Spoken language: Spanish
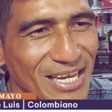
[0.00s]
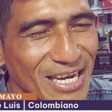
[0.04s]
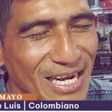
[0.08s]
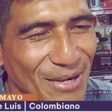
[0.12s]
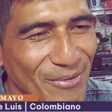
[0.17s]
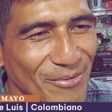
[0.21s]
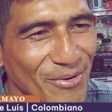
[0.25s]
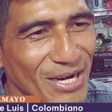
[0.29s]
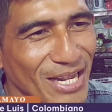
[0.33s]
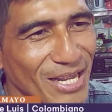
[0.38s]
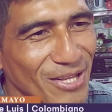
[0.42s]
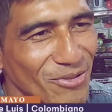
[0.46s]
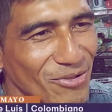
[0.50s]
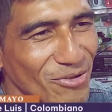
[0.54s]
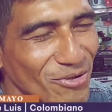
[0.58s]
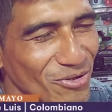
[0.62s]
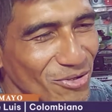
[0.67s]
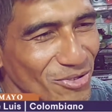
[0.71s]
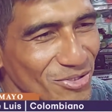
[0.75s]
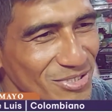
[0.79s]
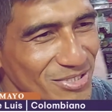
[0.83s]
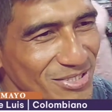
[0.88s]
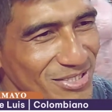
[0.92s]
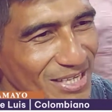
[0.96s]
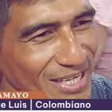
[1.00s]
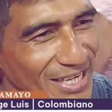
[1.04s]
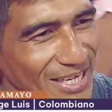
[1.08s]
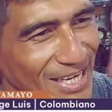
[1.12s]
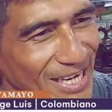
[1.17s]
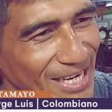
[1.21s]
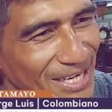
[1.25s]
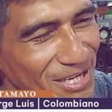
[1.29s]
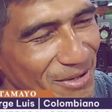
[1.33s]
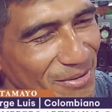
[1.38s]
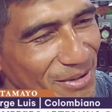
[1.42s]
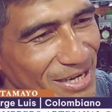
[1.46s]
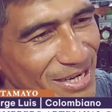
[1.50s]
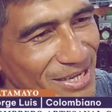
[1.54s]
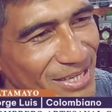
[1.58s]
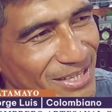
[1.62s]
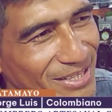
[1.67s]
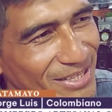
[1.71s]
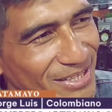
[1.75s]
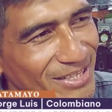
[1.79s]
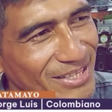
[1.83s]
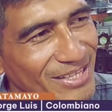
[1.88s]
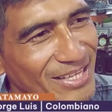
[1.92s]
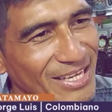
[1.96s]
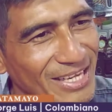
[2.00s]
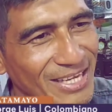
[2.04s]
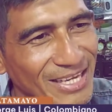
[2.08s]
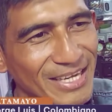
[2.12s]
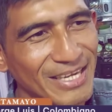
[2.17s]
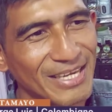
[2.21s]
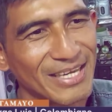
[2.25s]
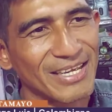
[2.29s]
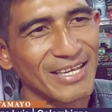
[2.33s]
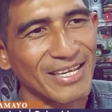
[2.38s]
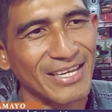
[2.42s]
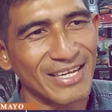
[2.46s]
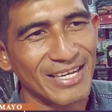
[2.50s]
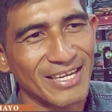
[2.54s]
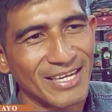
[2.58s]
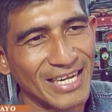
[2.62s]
elaborándolos eh, a nivel eh,